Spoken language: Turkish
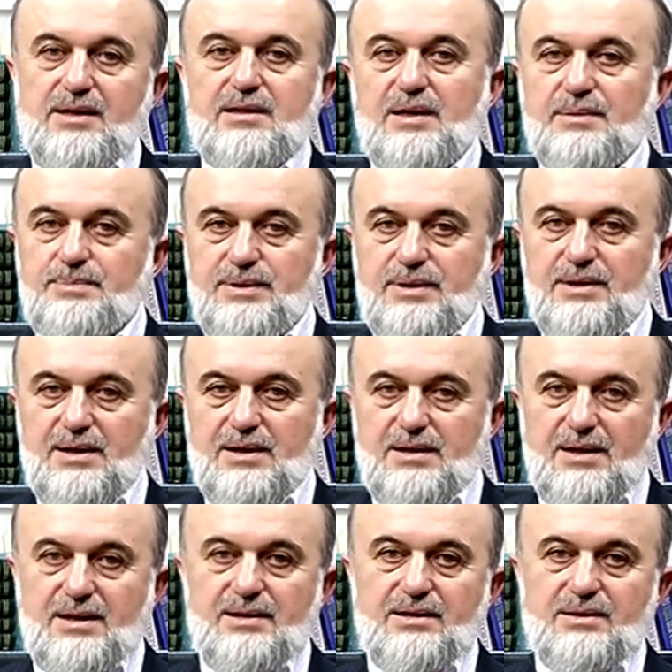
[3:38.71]
Rabbini
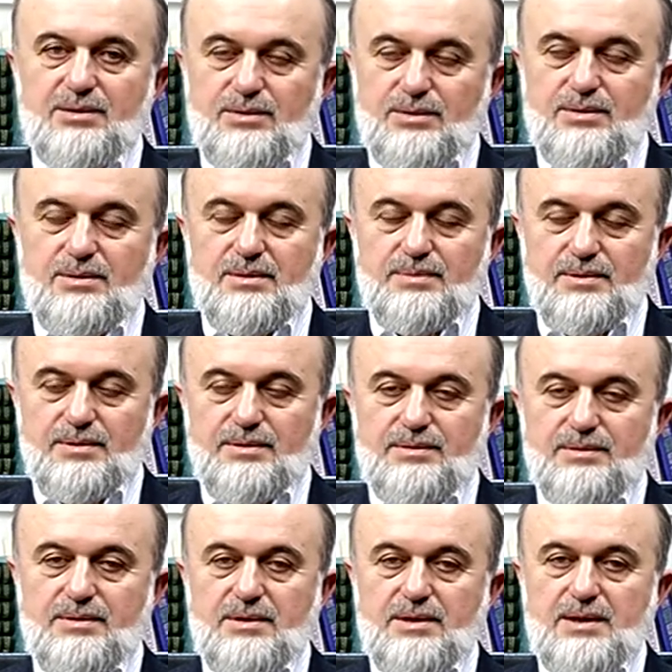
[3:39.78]
anar, huzur bulur.
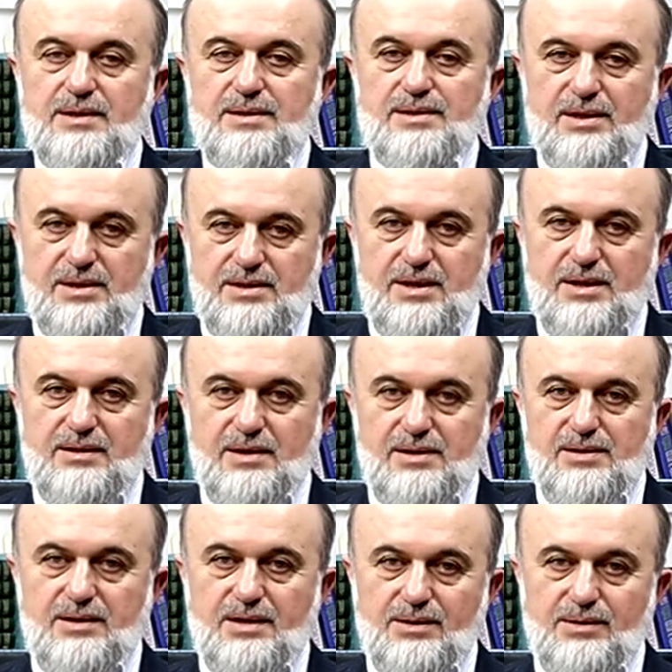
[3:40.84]

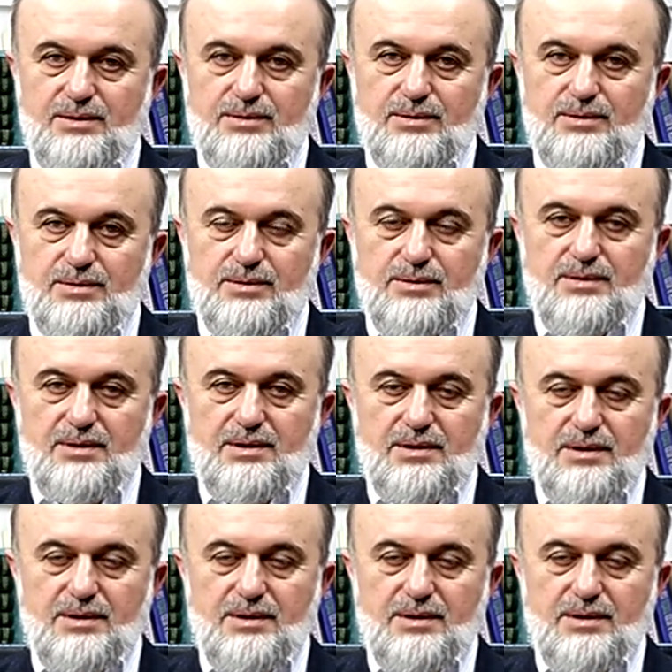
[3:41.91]
Seccadesine oturur.